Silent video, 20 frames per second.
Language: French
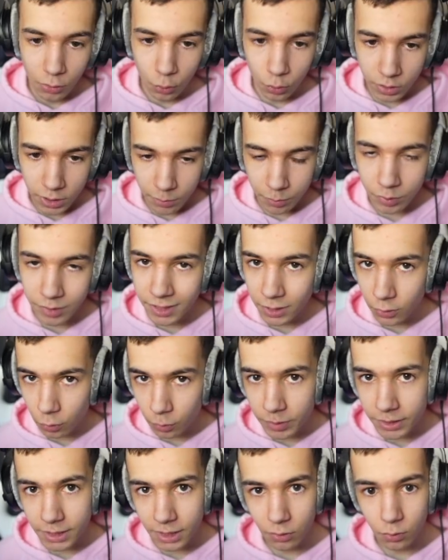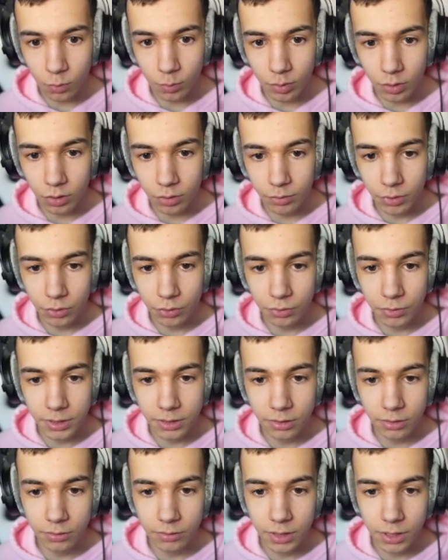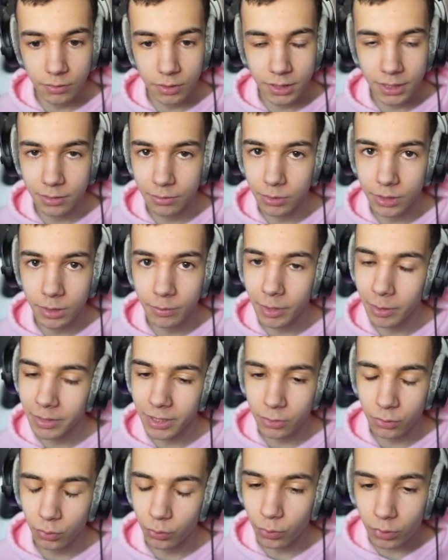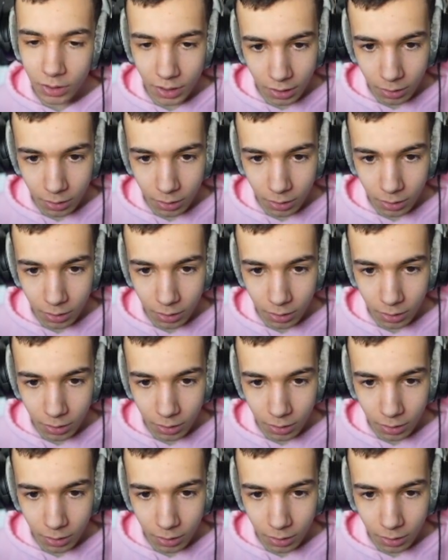Au début, c'est compliqué à comprendre, mais ensuite, euh, vous allez voir que c'est vraiment des paramètres qui sont ultra